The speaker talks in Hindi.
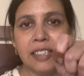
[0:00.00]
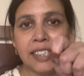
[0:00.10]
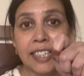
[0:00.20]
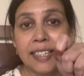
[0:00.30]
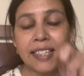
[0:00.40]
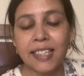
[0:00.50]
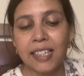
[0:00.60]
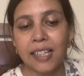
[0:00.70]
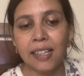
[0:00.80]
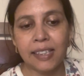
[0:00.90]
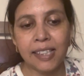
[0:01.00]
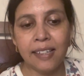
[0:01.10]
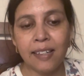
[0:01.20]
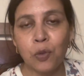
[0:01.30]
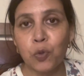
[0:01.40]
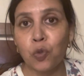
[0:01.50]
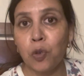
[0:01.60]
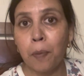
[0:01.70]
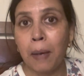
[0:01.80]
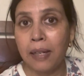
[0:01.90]
छन्नी से निकालते हैं ना उसको
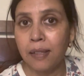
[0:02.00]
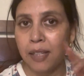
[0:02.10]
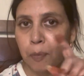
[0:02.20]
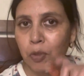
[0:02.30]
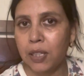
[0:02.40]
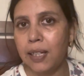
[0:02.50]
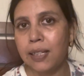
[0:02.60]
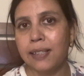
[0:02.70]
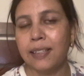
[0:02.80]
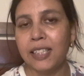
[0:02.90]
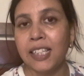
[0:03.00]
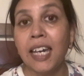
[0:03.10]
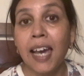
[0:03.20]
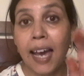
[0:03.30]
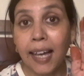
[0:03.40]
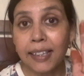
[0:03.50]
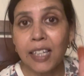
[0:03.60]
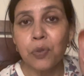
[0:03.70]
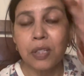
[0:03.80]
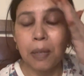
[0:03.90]
पानी से आप लोग गीला कर लीजिए एंड
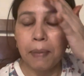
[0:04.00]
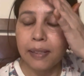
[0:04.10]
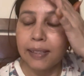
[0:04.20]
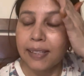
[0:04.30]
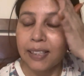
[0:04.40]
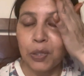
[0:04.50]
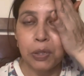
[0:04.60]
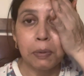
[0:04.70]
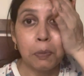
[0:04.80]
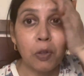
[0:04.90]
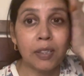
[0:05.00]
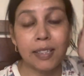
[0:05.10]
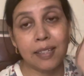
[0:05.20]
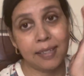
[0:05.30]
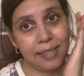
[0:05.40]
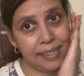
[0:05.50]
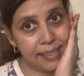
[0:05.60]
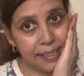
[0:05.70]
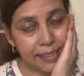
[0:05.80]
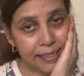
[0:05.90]
देन उसके बाद निकालिए उसके बाद बहुत अच्छे से
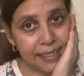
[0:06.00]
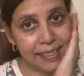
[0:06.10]
निकल जाता